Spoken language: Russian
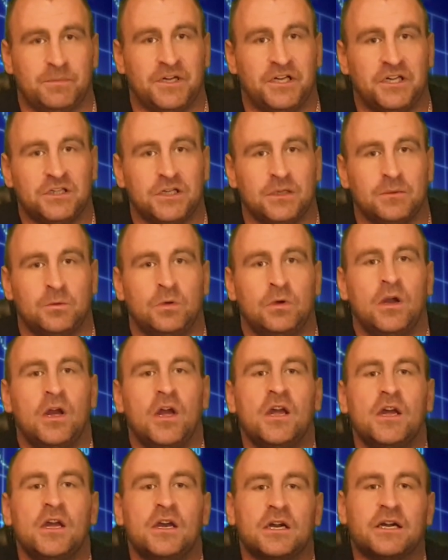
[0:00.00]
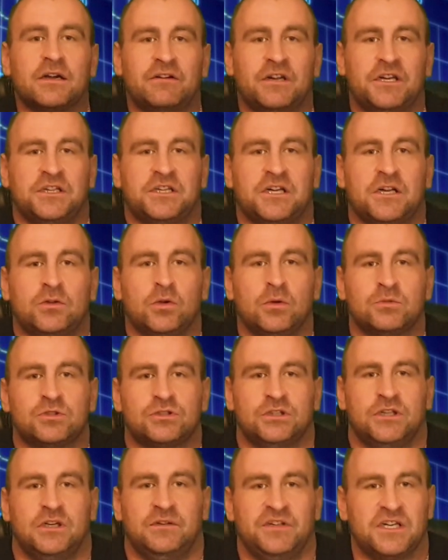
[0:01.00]
Поэтому говорить о том,
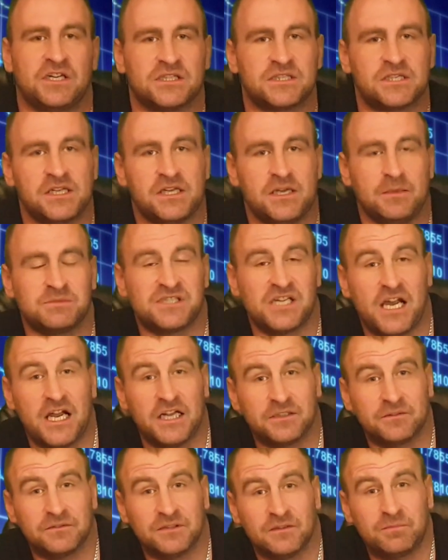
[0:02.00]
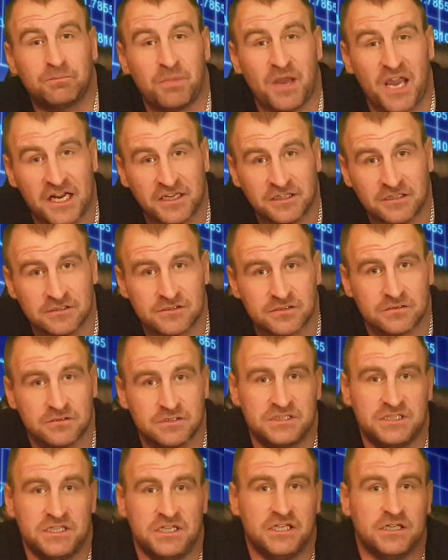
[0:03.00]
что Эльвера Сахибзадовна в пятницу
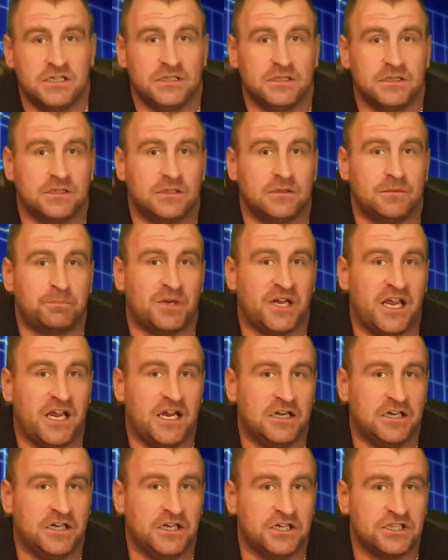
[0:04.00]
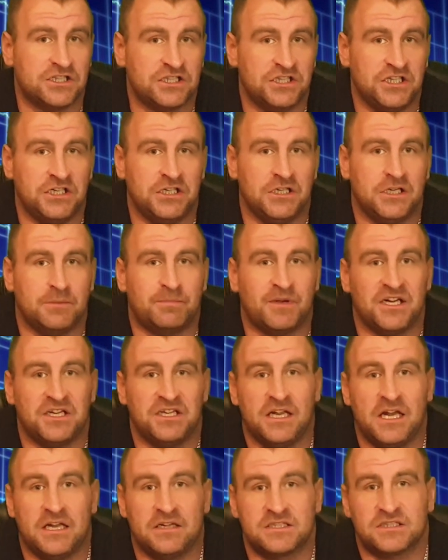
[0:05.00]
сделала правильное решение
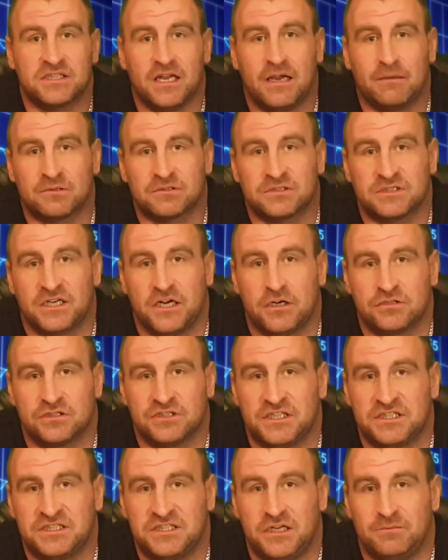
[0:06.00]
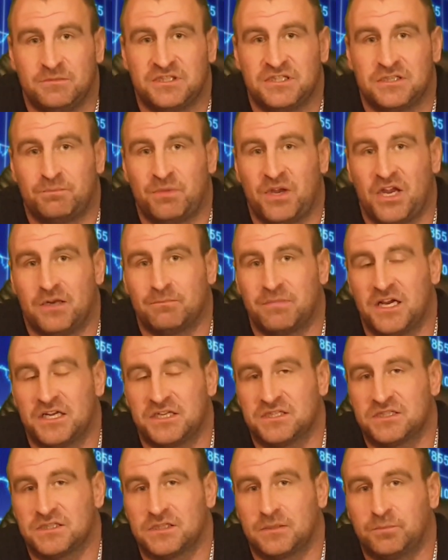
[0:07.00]
поднять ставку сразу же на 75
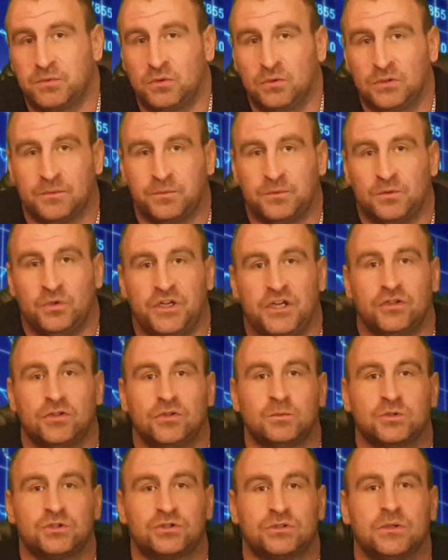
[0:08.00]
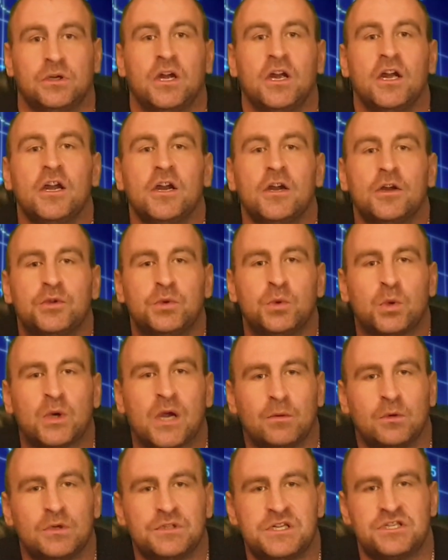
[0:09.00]
базисных пунктов, но ну, я думаю, что ни у
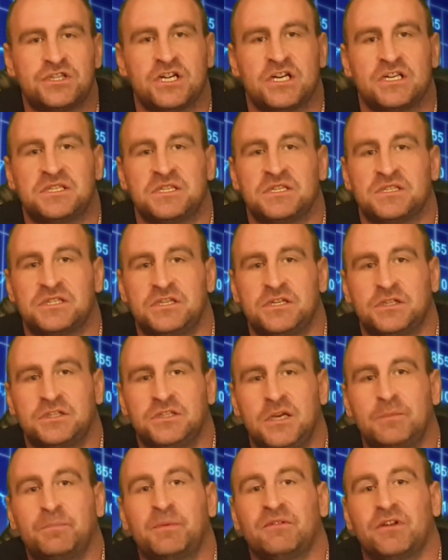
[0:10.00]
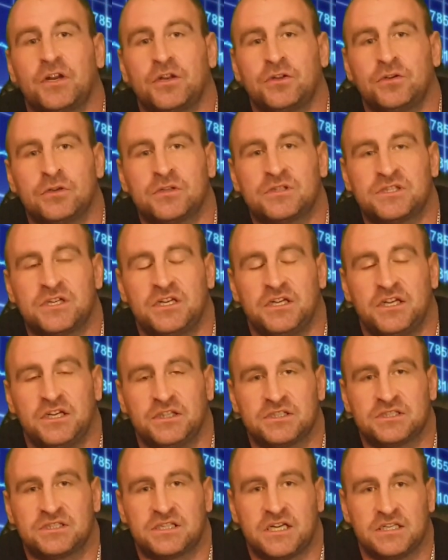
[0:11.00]
кого сейчас язык не повернется
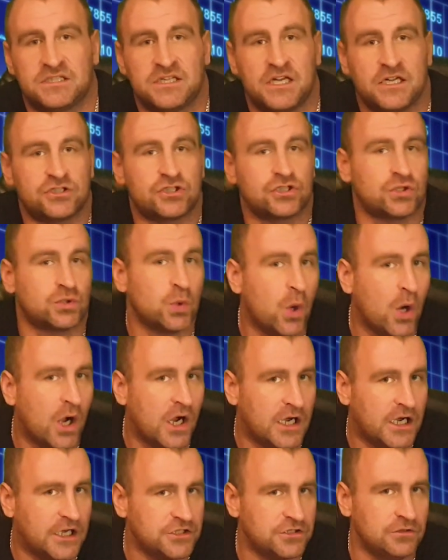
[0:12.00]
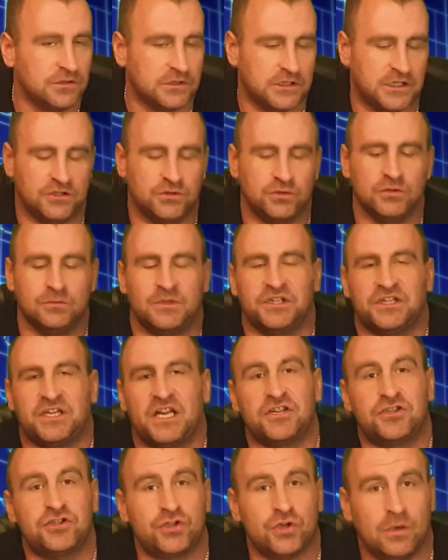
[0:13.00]
это сказать. Что она думает,
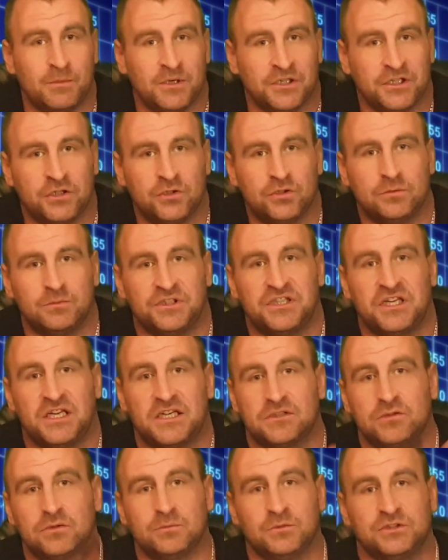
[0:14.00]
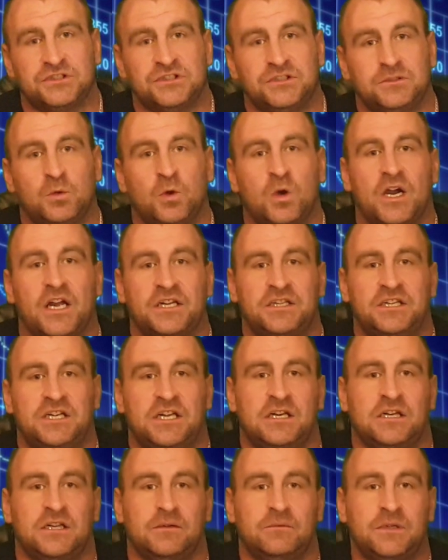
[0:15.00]
о чем она думает, я думаю, сниму
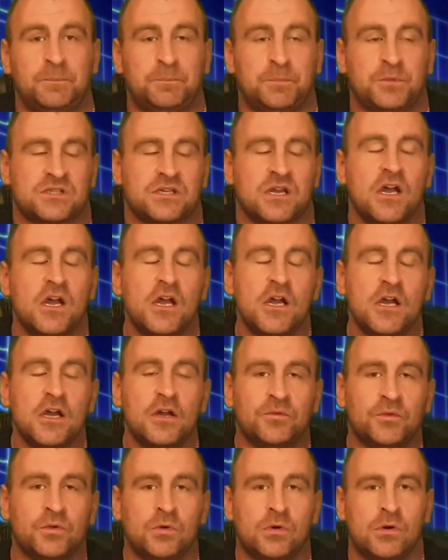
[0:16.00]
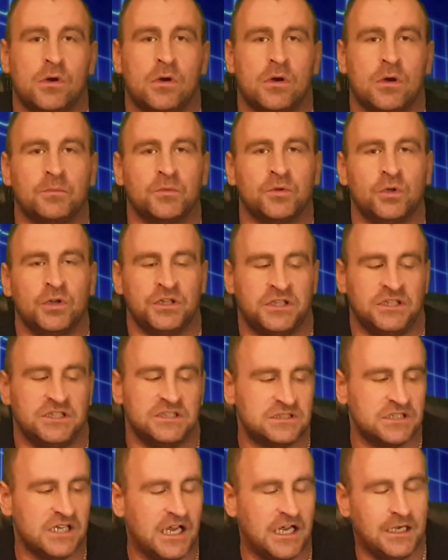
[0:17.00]
отдельный выпуск, но
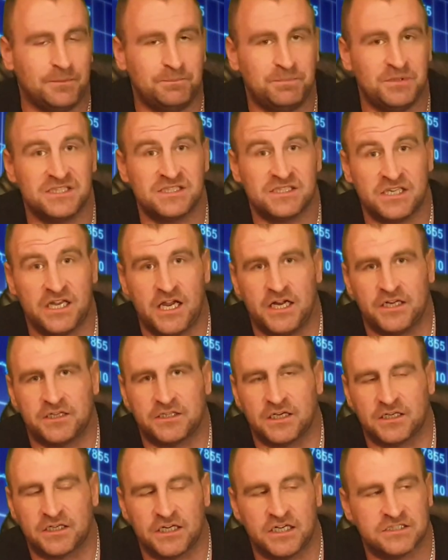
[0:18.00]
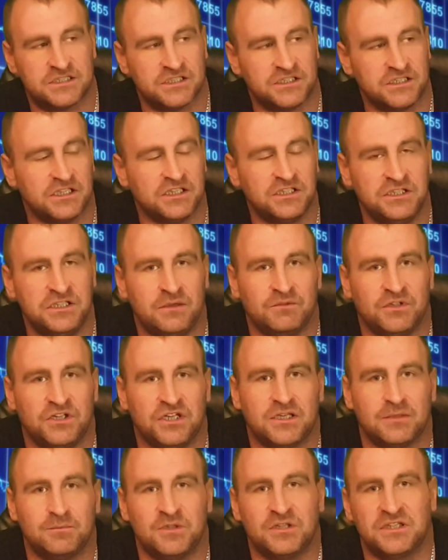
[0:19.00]
многие стали писать как раз-таки
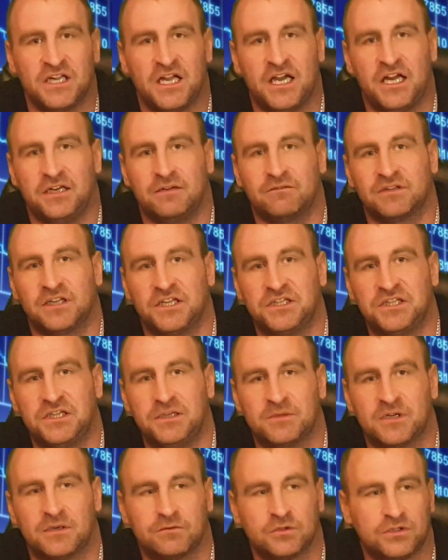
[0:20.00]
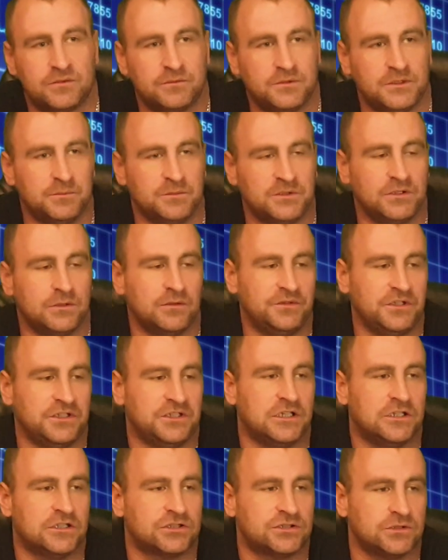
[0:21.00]
гневные комментарии, Владимир Владимир, вот вы, мы
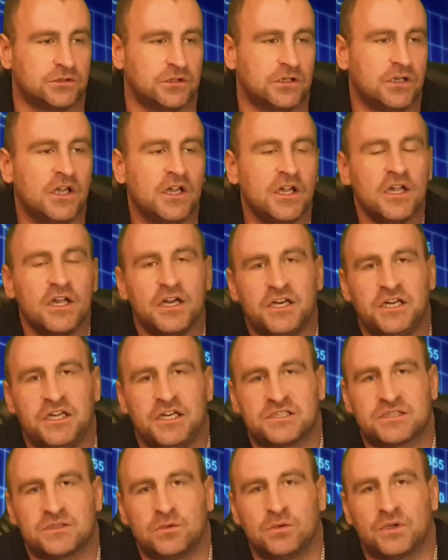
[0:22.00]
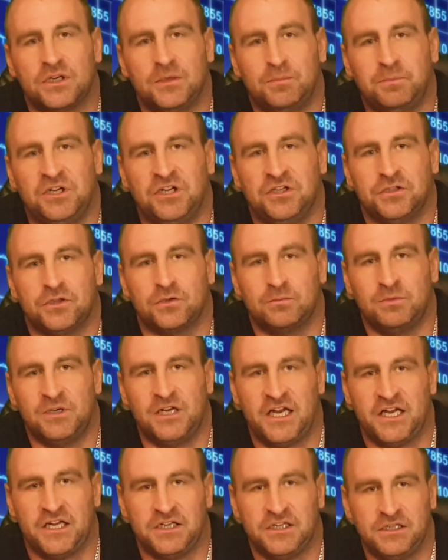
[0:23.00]
увидели, что резкое укрепление
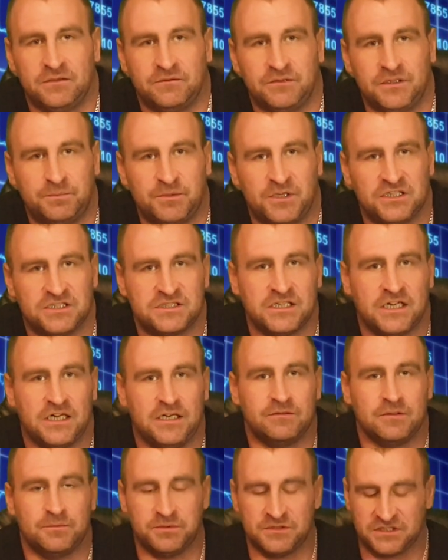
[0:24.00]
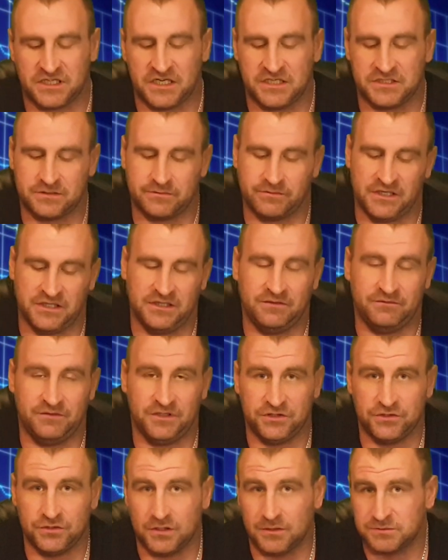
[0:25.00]
рубля, и вы перестали выпускать свои
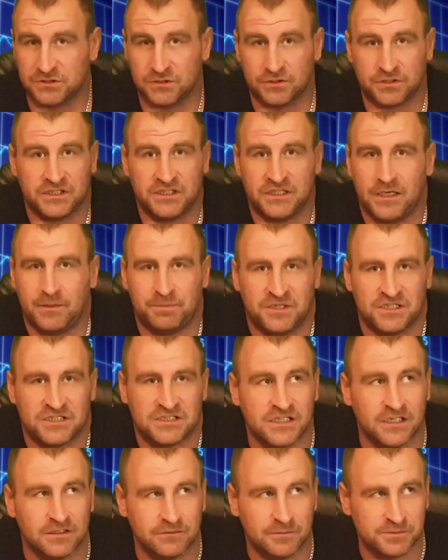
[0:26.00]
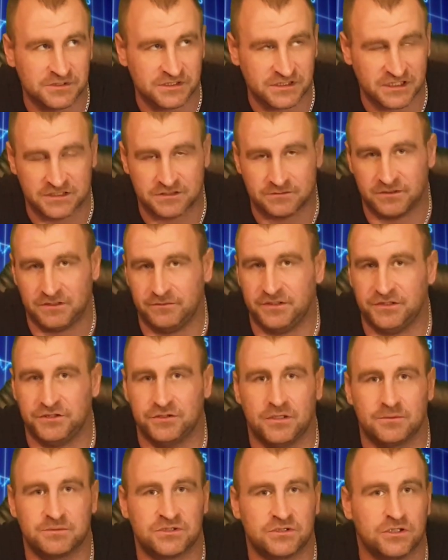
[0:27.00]
видеообзоры. Я перестал выпускать свои
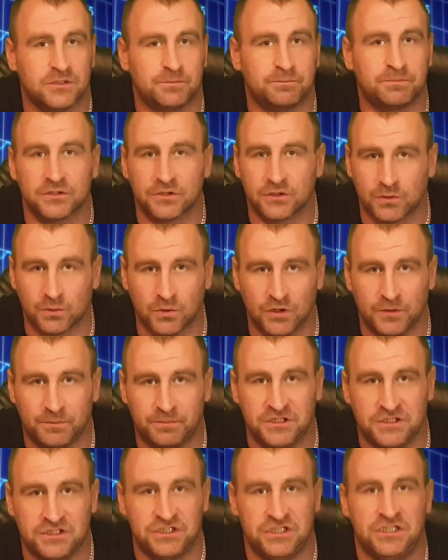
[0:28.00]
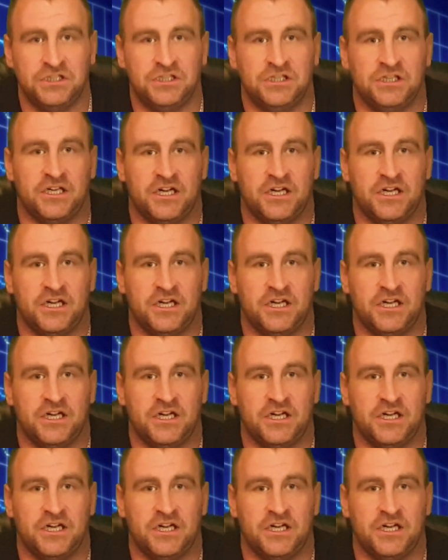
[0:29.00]
видеообзоры по другой причине.